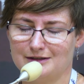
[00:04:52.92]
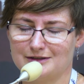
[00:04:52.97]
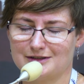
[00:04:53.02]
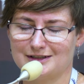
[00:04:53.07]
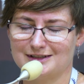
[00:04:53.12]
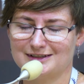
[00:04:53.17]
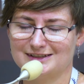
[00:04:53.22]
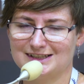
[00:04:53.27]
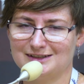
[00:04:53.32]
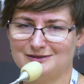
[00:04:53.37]
że
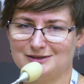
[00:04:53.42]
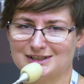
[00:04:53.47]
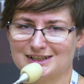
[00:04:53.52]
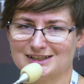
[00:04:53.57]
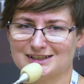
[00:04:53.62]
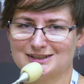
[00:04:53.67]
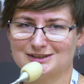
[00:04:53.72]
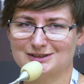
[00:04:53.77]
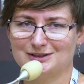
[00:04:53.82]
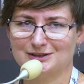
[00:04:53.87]
jest cały
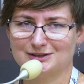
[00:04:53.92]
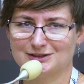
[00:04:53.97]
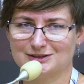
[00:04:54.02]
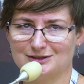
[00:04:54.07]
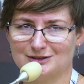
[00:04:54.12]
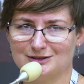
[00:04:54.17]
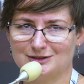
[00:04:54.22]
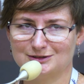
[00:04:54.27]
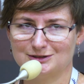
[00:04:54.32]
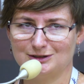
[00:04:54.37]
czas ktoś,
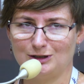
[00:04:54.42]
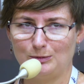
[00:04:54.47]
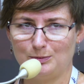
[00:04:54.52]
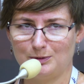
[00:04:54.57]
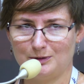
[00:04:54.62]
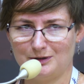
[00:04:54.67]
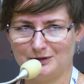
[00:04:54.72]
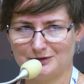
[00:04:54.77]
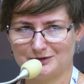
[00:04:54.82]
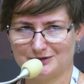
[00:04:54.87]
kogo
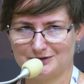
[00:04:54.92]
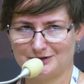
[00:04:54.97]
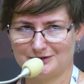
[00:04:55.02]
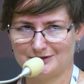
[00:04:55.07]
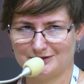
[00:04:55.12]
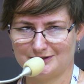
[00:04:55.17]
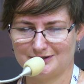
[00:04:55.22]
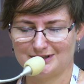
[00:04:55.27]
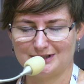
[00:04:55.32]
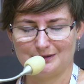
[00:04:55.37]
obchodzi to,
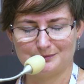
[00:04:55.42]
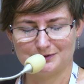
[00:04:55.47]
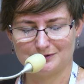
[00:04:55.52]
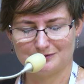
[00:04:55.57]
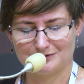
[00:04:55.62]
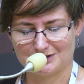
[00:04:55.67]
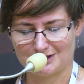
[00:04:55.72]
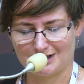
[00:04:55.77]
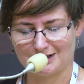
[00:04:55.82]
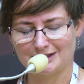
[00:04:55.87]
co się ze
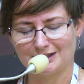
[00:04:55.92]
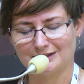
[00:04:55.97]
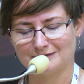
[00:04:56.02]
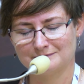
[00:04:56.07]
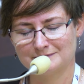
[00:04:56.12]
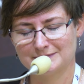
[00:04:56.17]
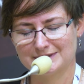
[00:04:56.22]
mną dzieje.